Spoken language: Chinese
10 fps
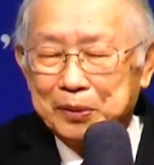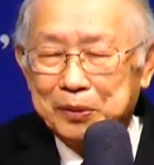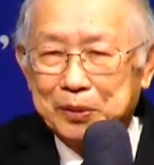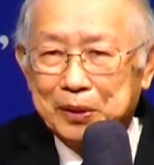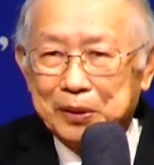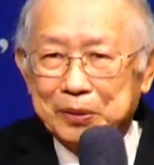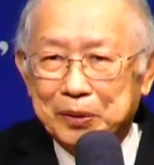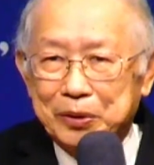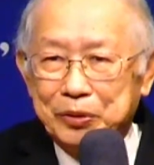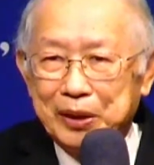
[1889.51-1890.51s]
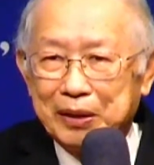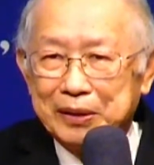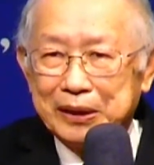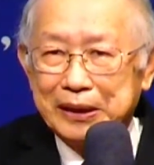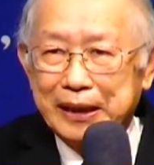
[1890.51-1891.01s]
我我需要
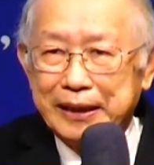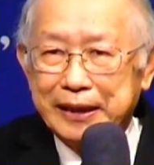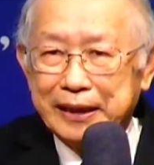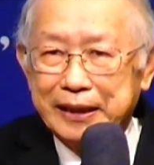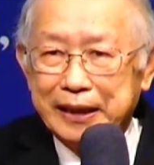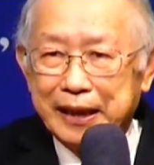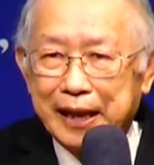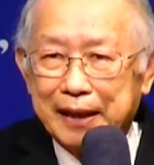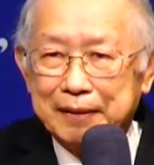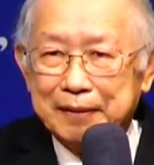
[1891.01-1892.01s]
这些清节啊？